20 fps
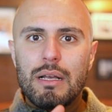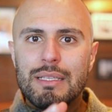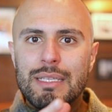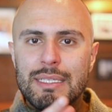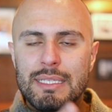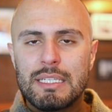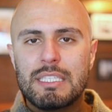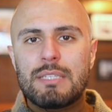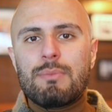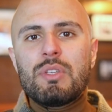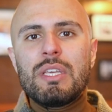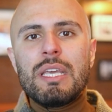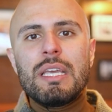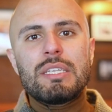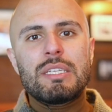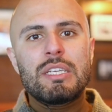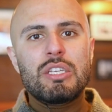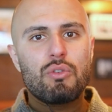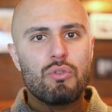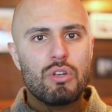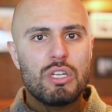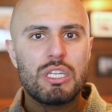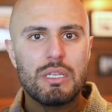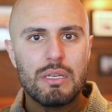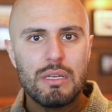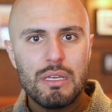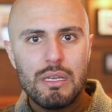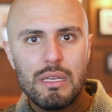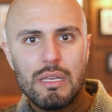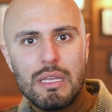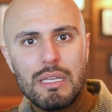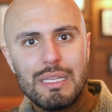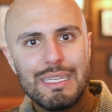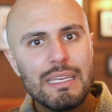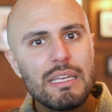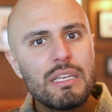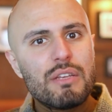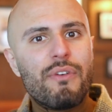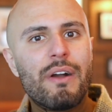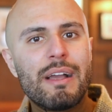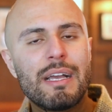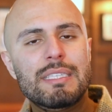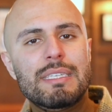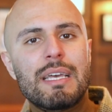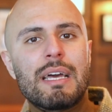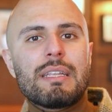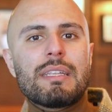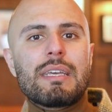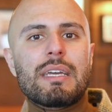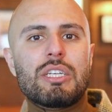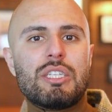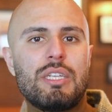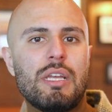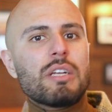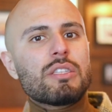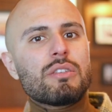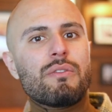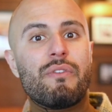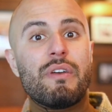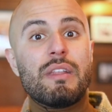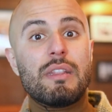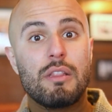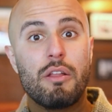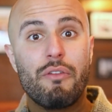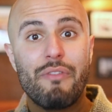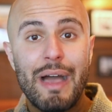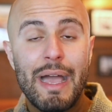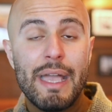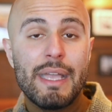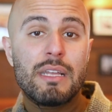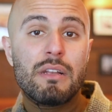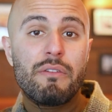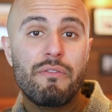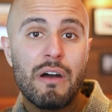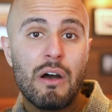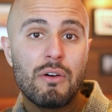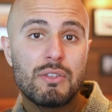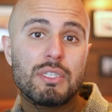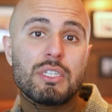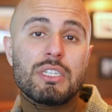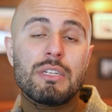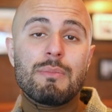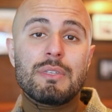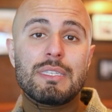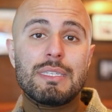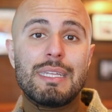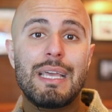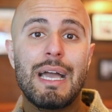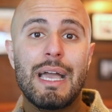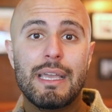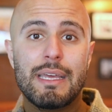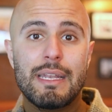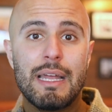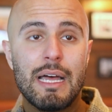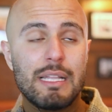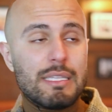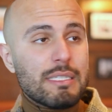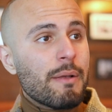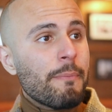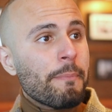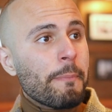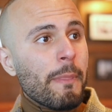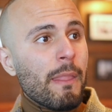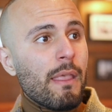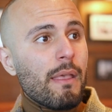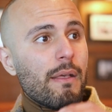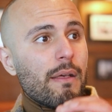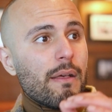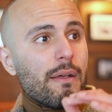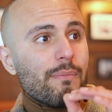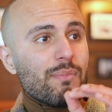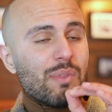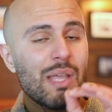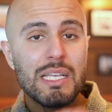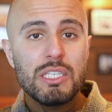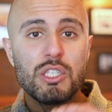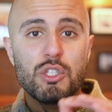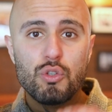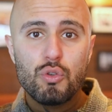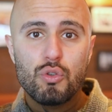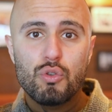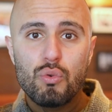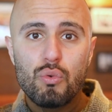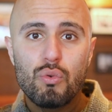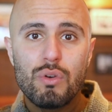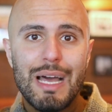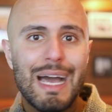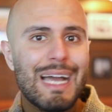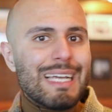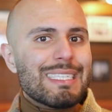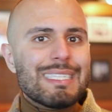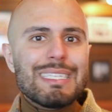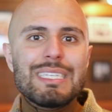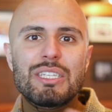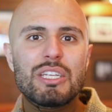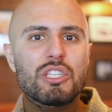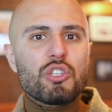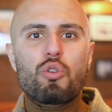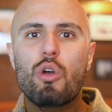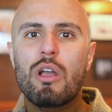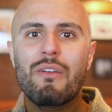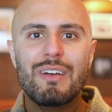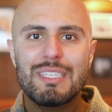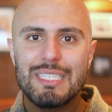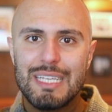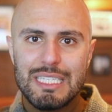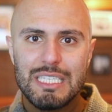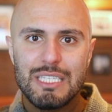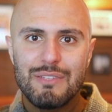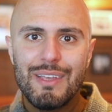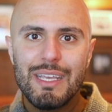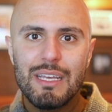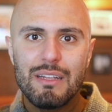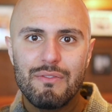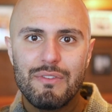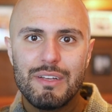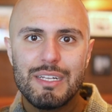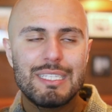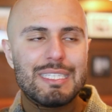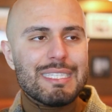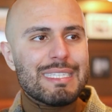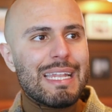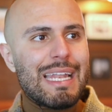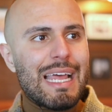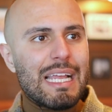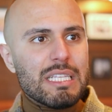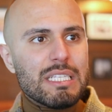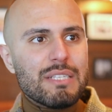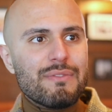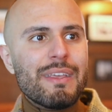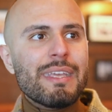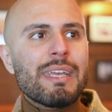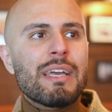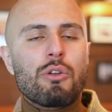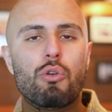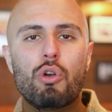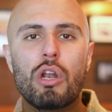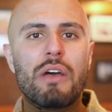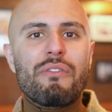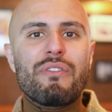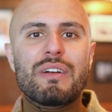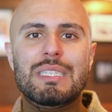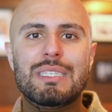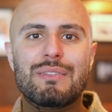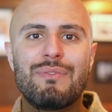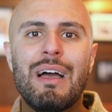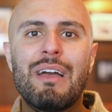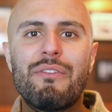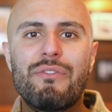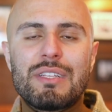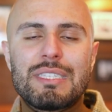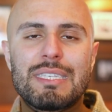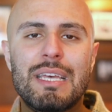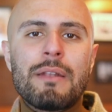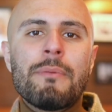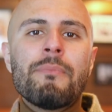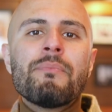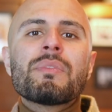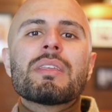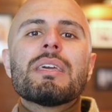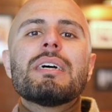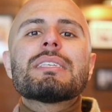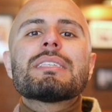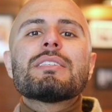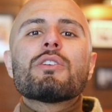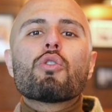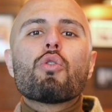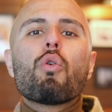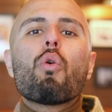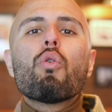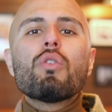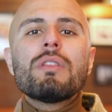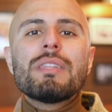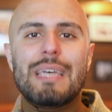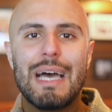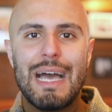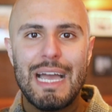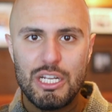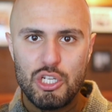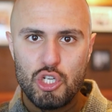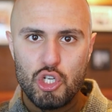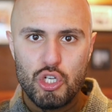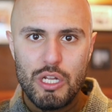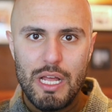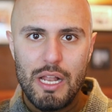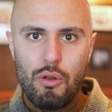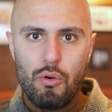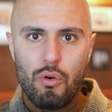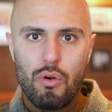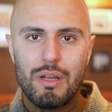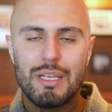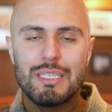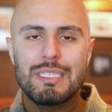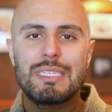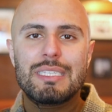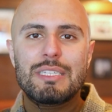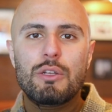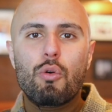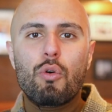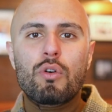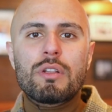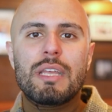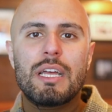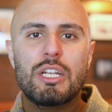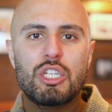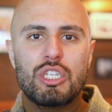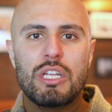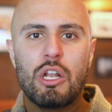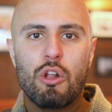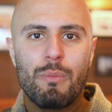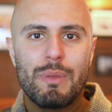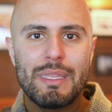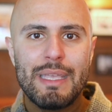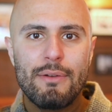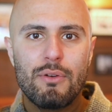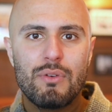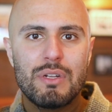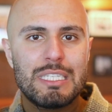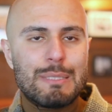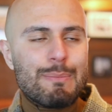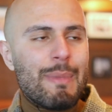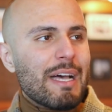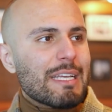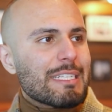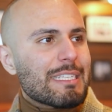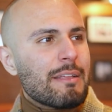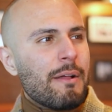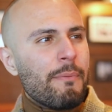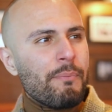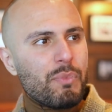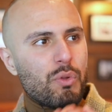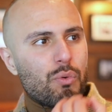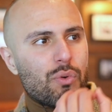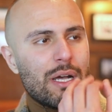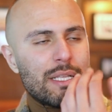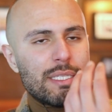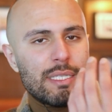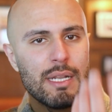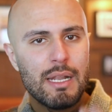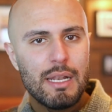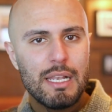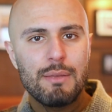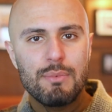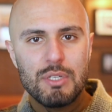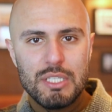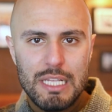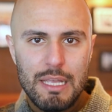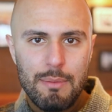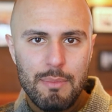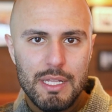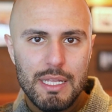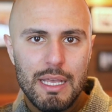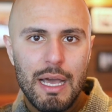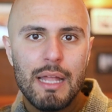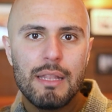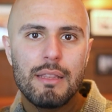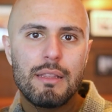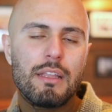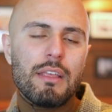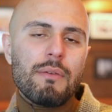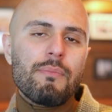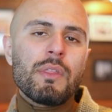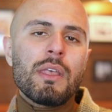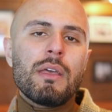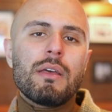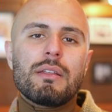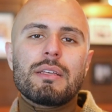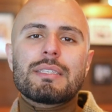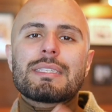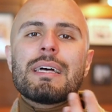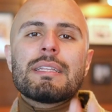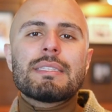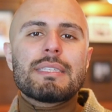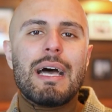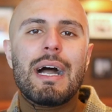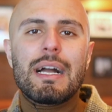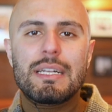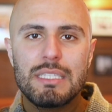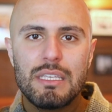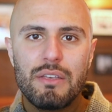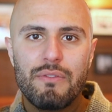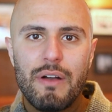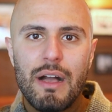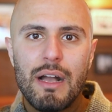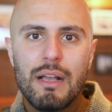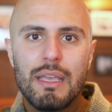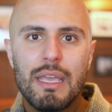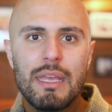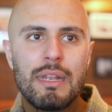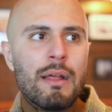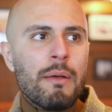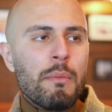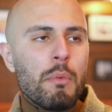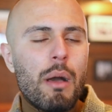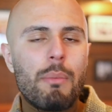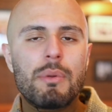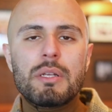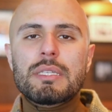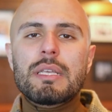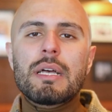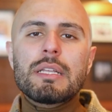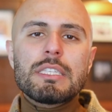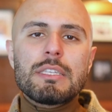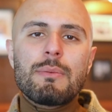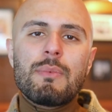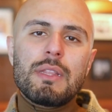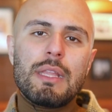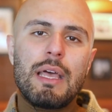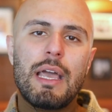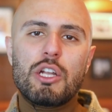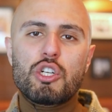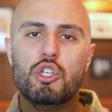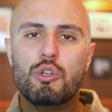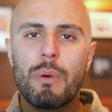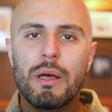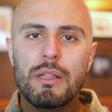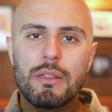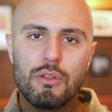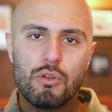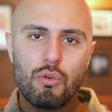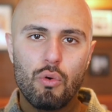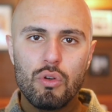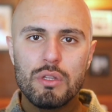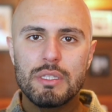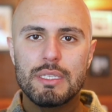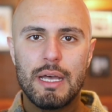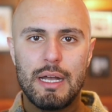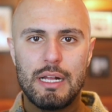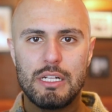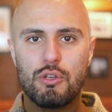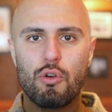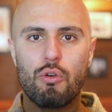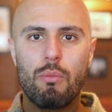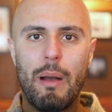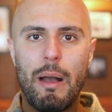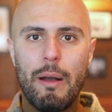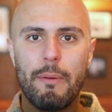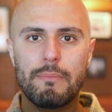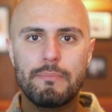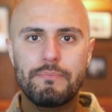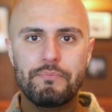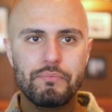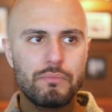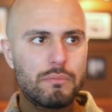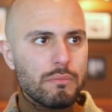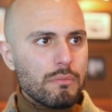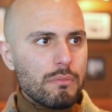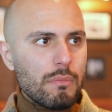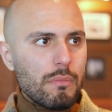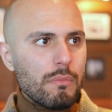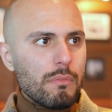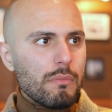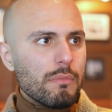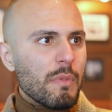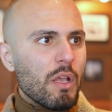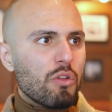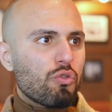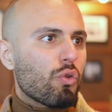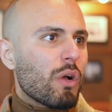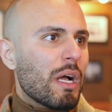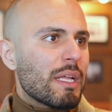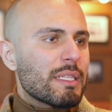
das akzeptiere ich nicht und ich, ich, ich fange jetzt an, die richtige zu finden, auf eigene Faust, ich nehme es in die eigene Hand. Das zu tun heißt nicht, dass du irgendwas erzwingen willst, denn erzwingen oder verzweifelt sein ist eine Grundeinstellung. Es ist die Grundeinstellung, mit der du das machst. Du kannst ja dein Liebesleben in die Hand nehmen, das Ganze aktiv angehen, aber das Ganze mit einer entspannten Grundhaltung machen. Du